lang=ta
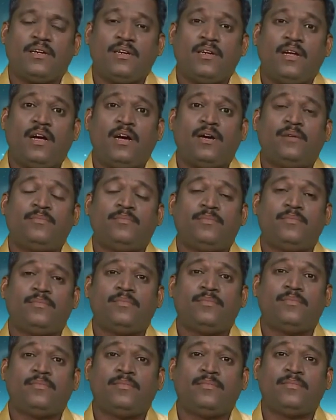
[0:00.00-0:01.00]
நாம்
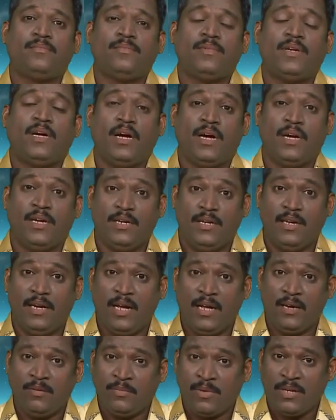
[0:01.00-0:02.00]

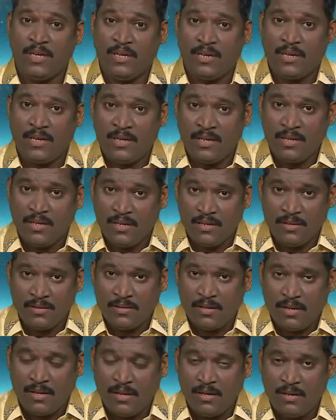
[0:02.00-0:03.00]
நேர்மறையாக
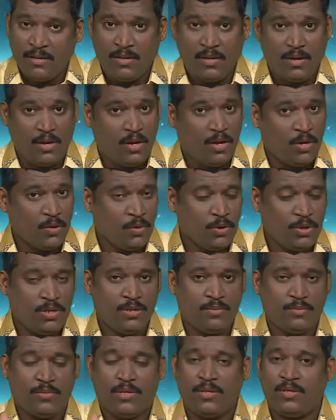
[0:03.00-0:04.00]
இருந்தால்
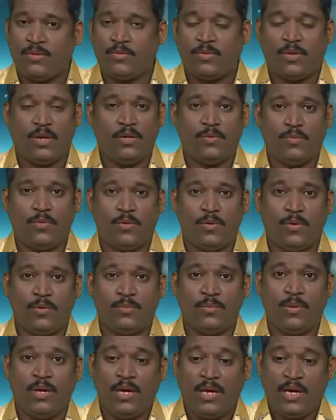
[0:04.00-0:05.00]
ஆரோக்கியமாக வாழ்வோம்
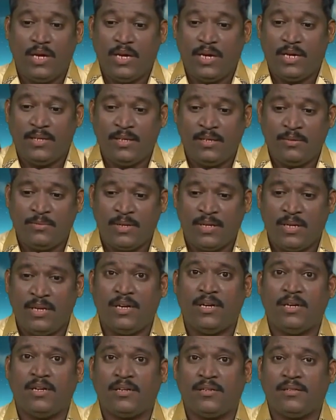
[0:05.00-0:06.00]

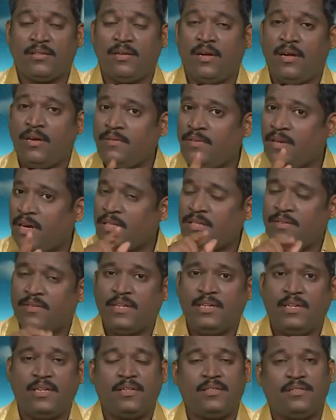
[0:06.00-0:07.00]
எதிர்மறையாக இருந்தால் வியாதி
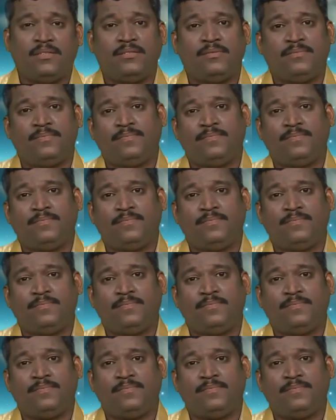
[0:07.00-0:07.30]
வருகிறது